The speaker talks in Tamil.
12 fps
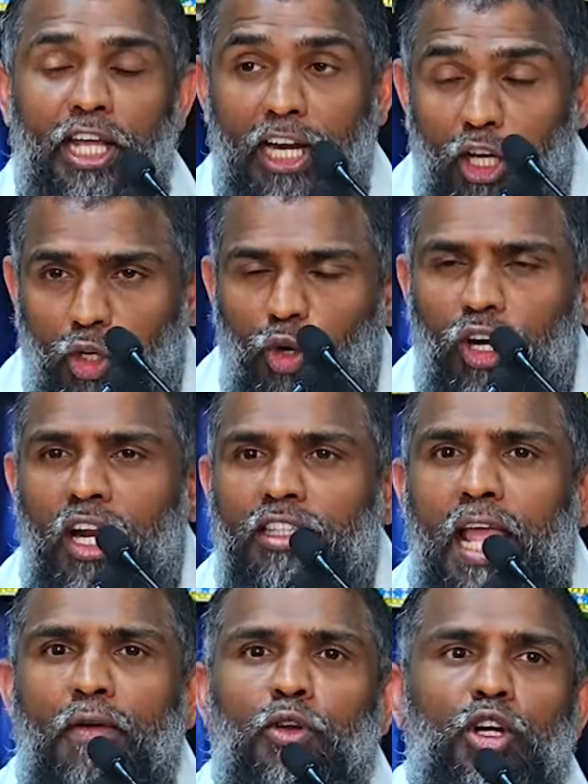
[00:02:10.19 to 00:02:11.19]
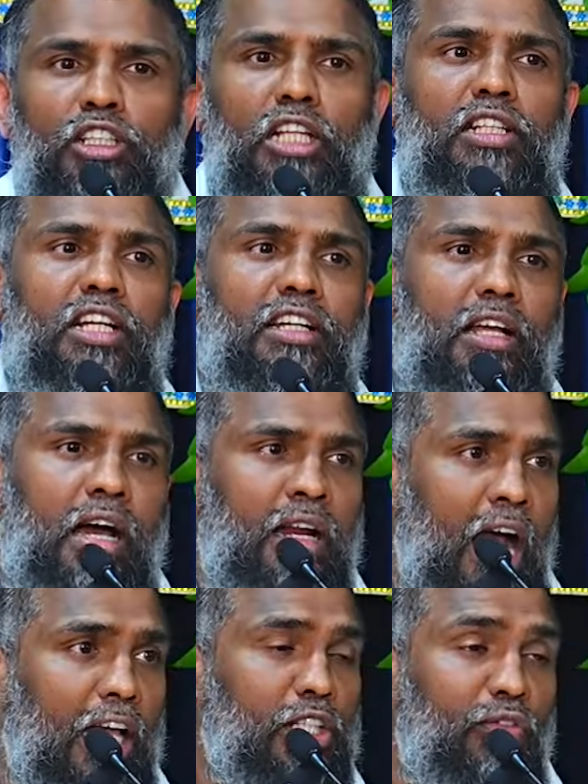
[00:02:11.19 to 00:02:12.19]
எனக்குள்ள தேவன் ஒன்று தந்திருக்கிறார்
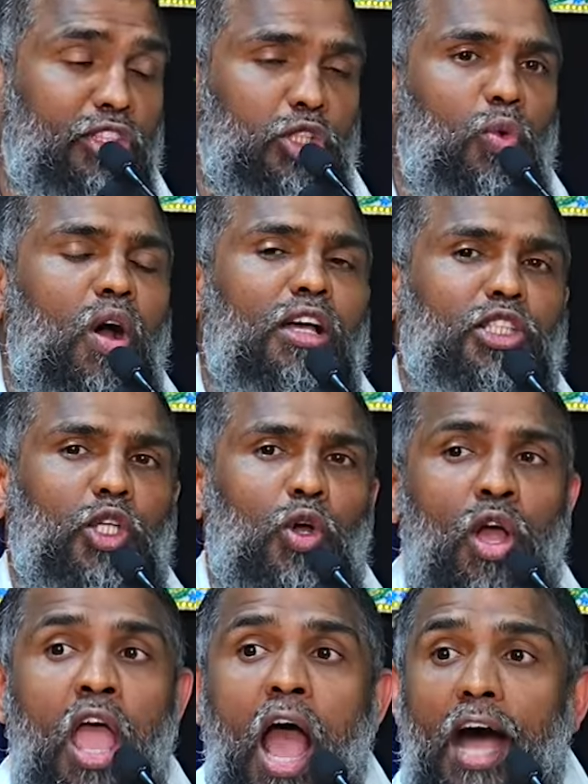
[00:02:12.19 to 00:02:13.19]
அது விசுவாசம்